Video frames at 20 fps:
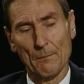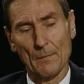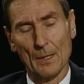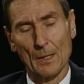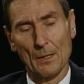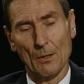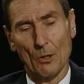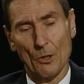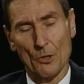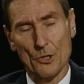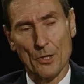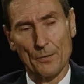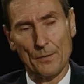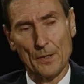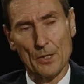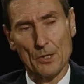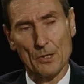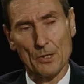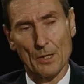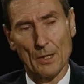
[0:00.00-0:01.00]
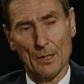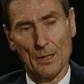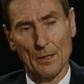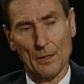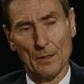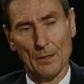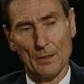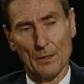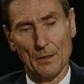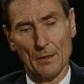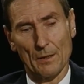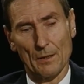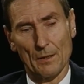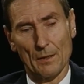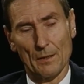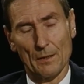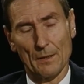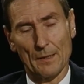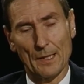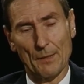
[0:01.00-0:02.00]
Oczywiście
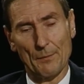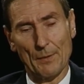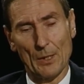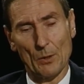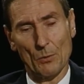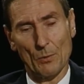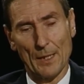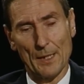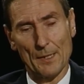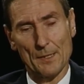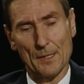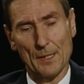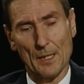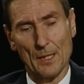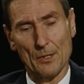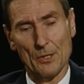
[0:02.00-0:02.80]
y, dewaluacja,